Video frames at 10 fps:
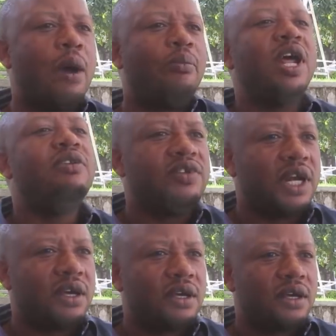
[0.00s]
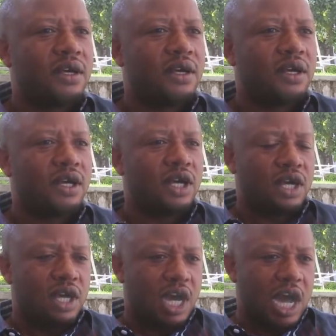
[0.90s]
en pleine ville
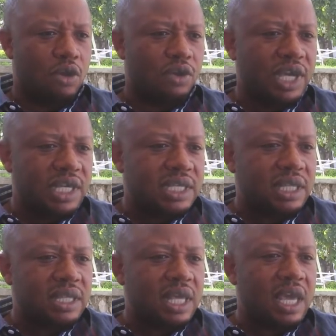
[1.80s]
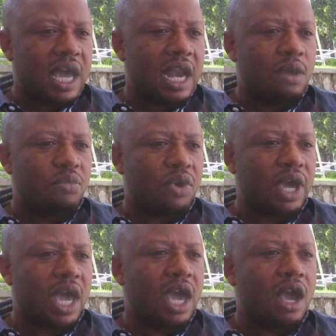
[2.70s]
alors que c'était à
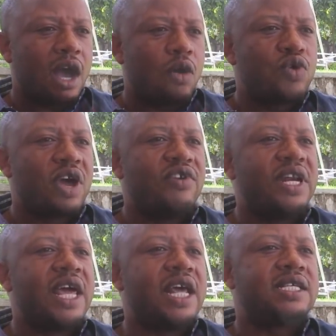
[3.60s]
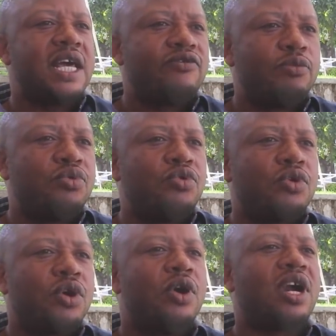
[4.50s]
l'époque un camp où il y avait des réserves
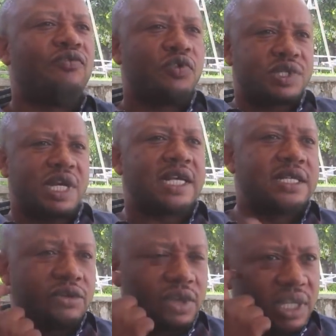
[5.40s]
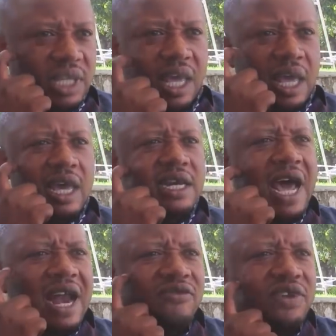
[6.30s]
pour renforcer la sécurité,
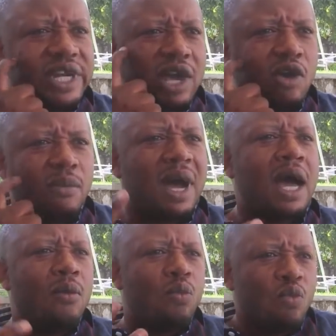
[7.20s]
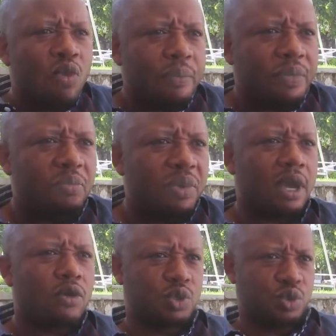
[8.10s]
dans la ville de Goma, moins peuplée
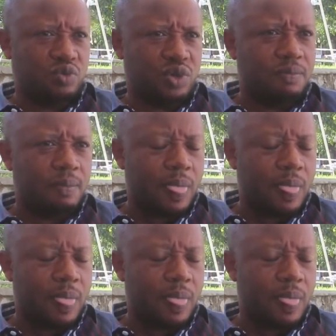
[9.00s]
qu'aujourd'hui.